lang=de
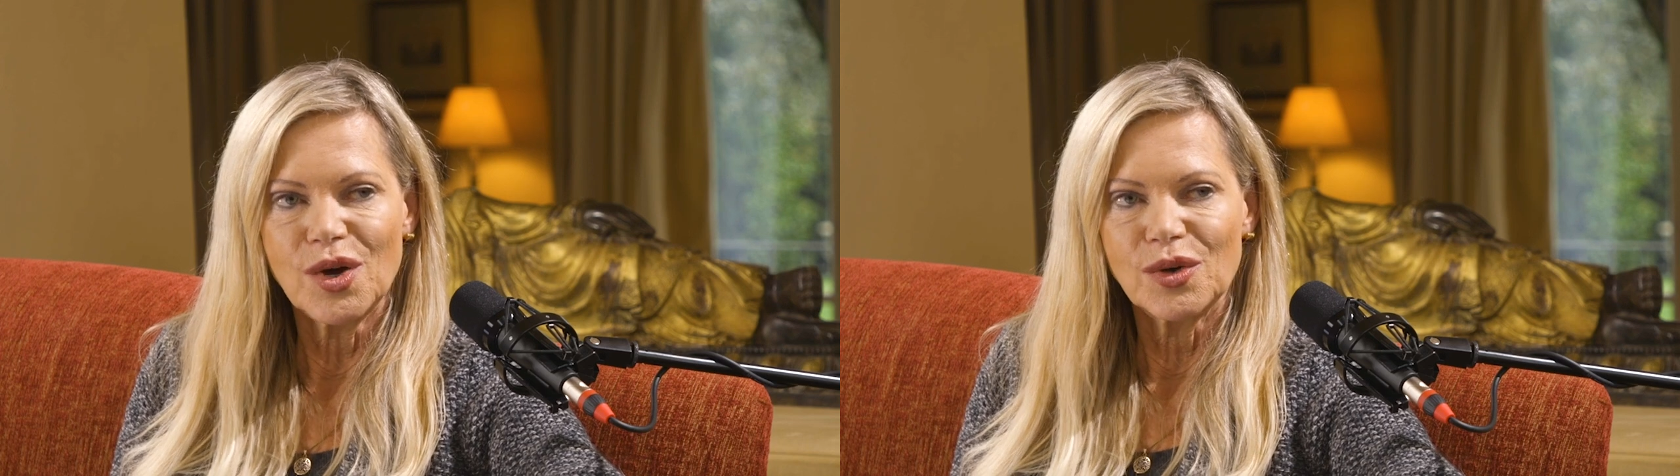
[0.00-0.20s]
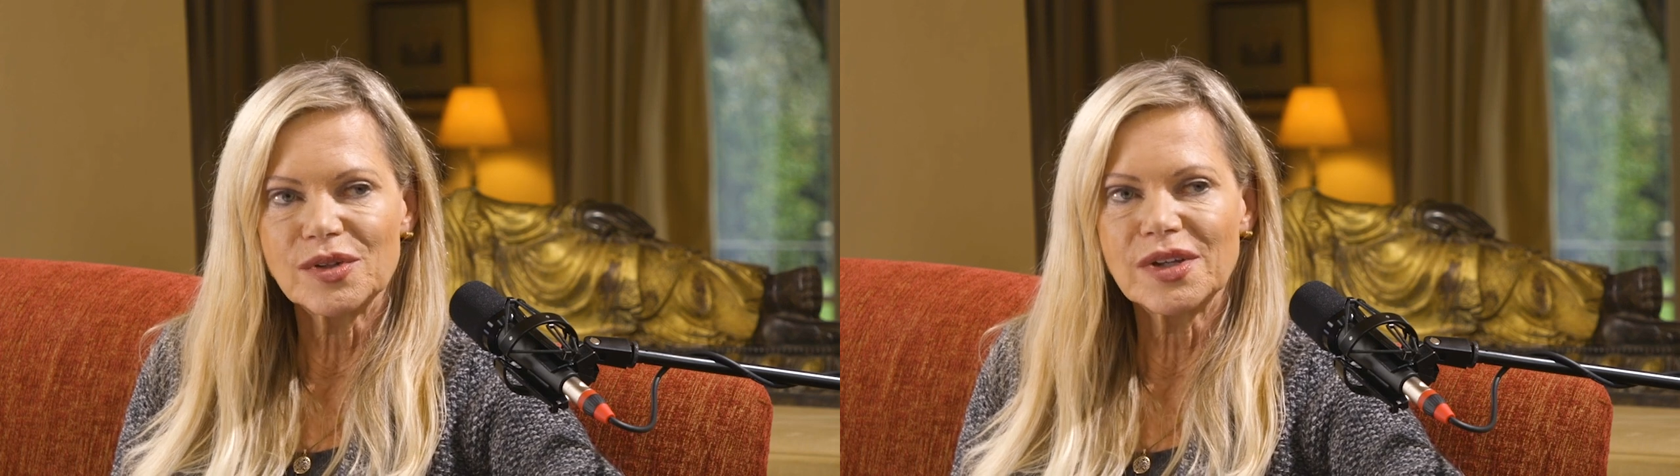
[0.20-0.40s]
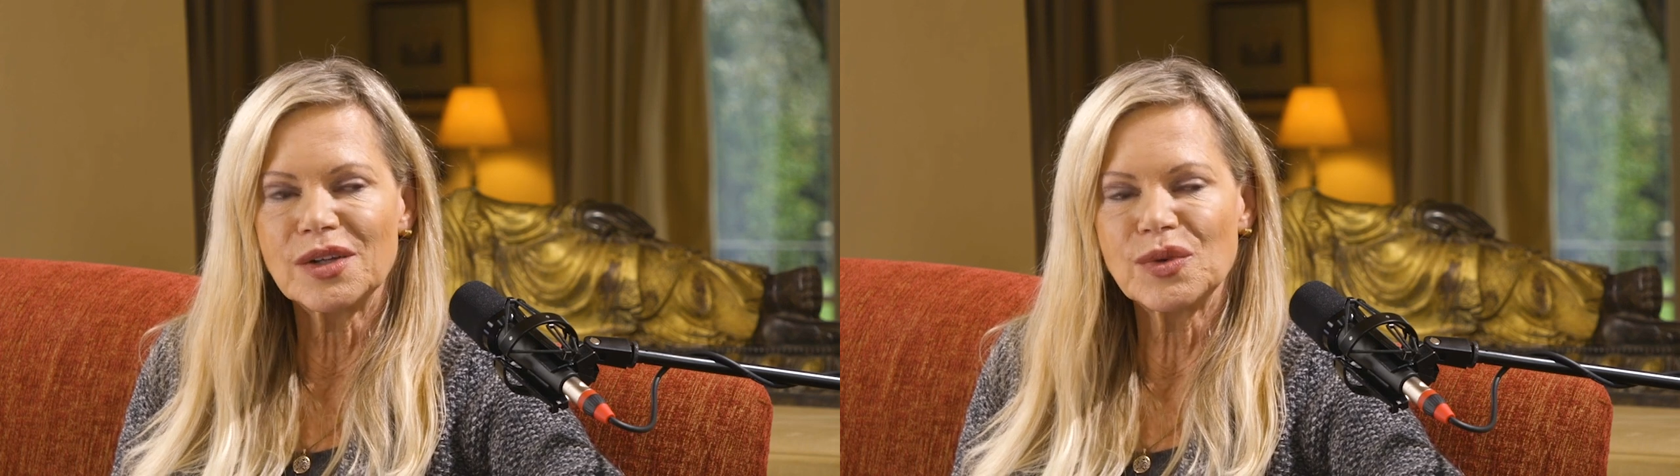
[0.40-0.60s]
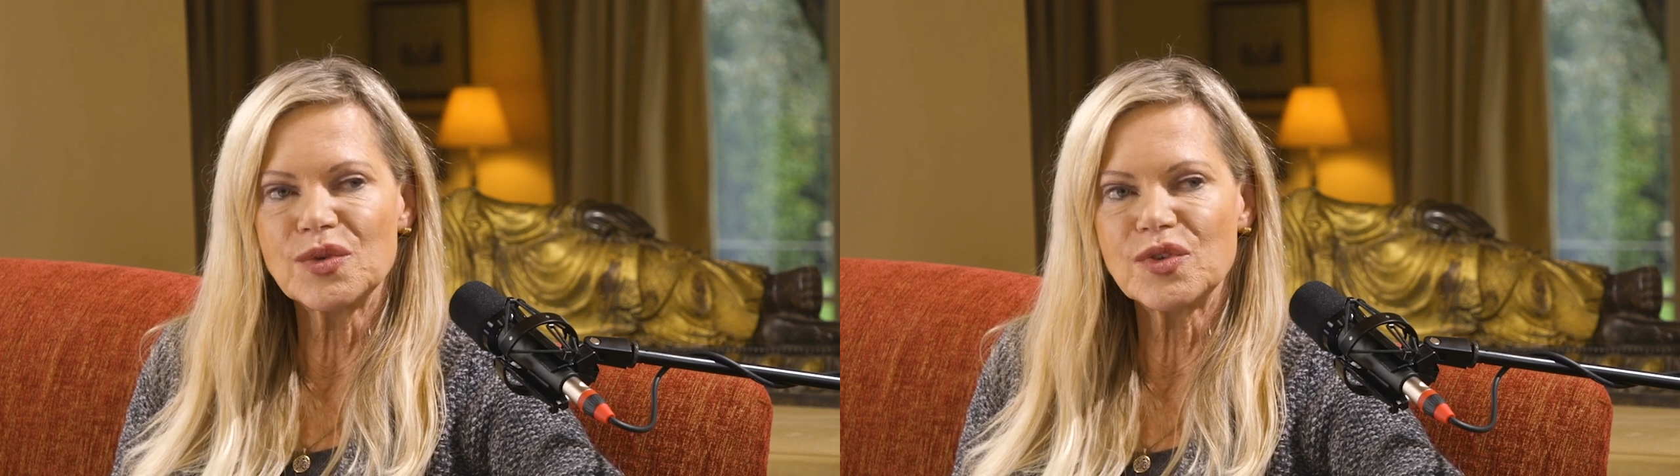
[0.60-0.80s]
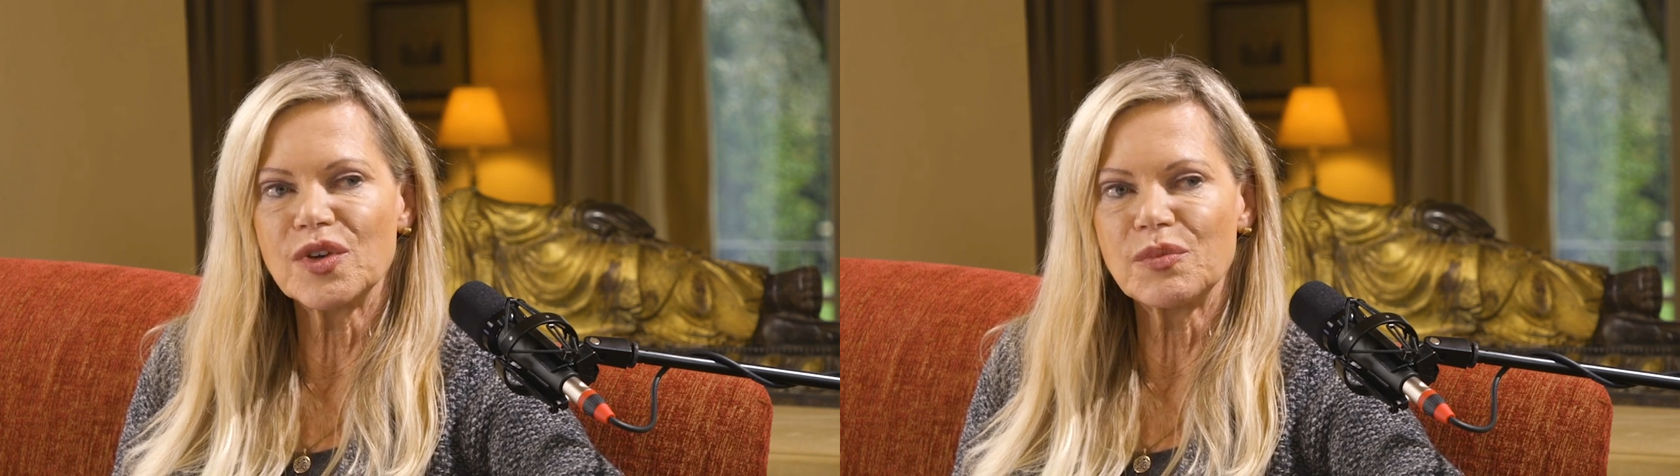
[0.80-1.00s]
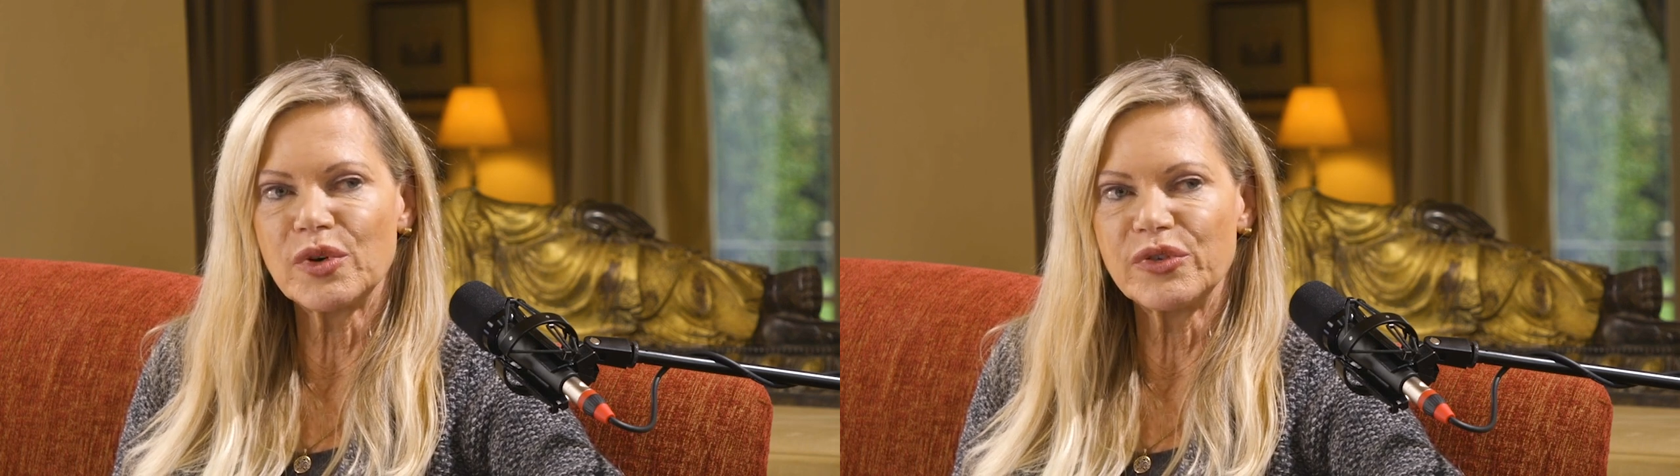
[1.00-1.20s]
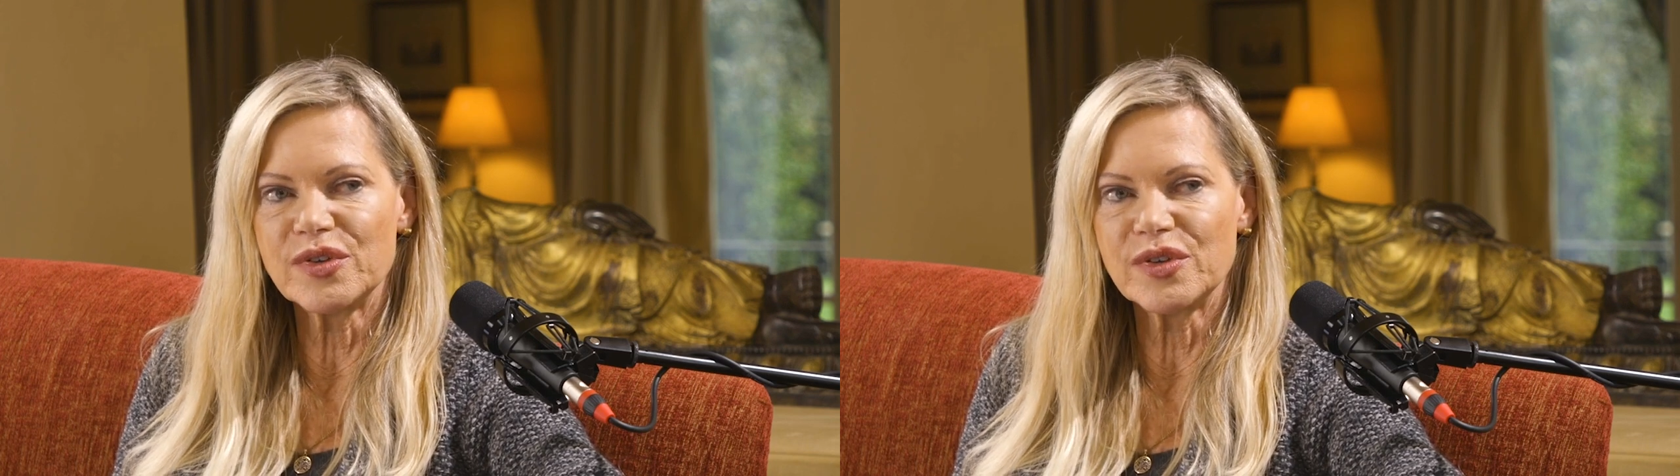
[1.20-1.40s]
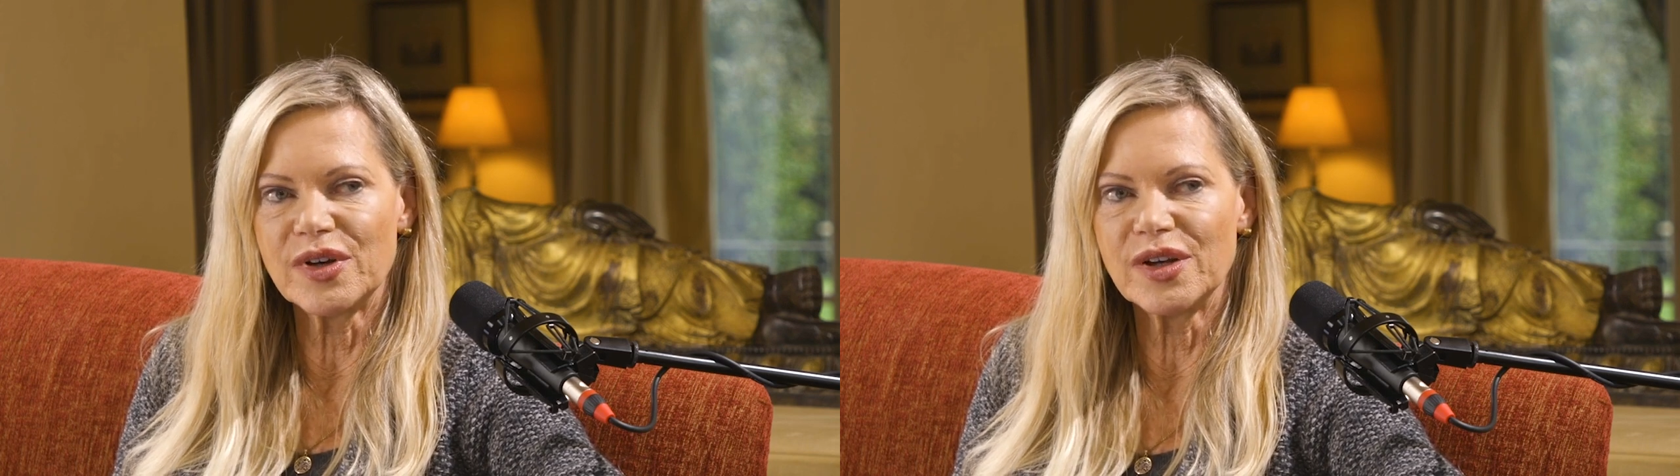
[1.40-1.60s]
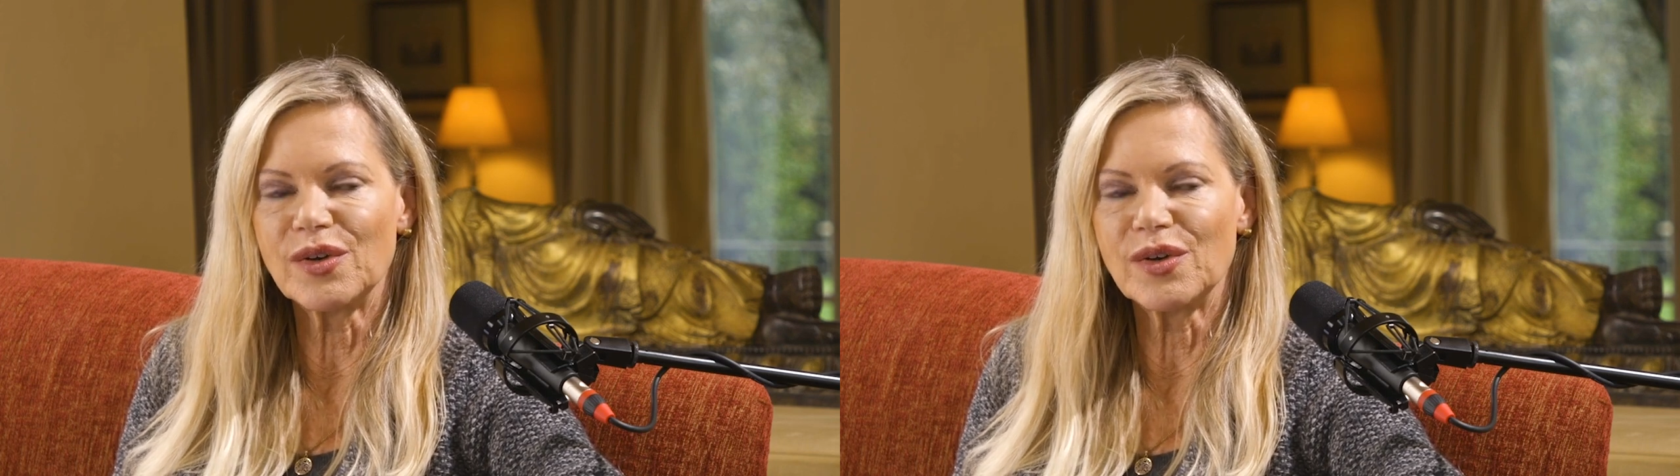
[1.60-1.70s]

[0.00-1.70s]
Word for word: Und da hat uns äh, Professor